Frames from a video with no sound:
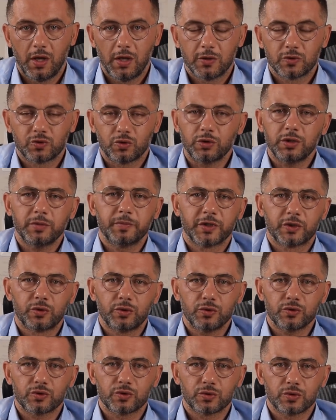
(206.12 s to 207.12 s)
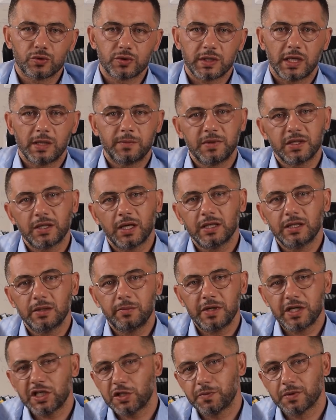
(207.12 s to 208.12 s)
Sonra bakıyorsunuz e, bir ayda
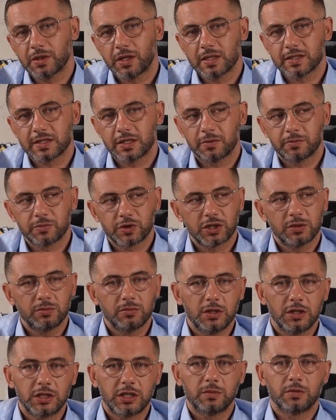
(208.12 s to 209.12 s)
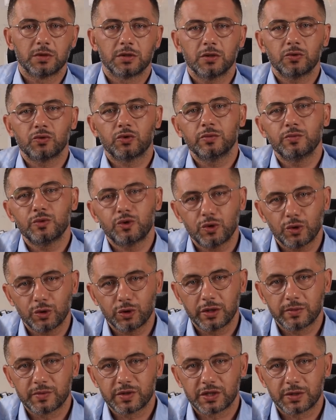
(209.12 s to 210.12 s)
5 bin kazanmışım, 2 bin de komisyon
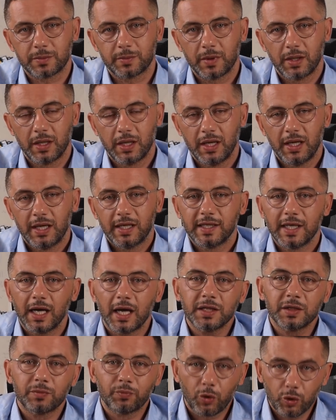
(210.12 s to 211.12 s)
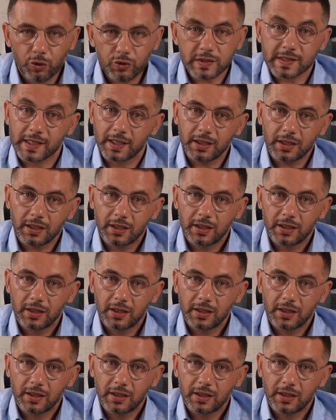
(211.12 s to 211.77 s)
ödemişim. Yani borsa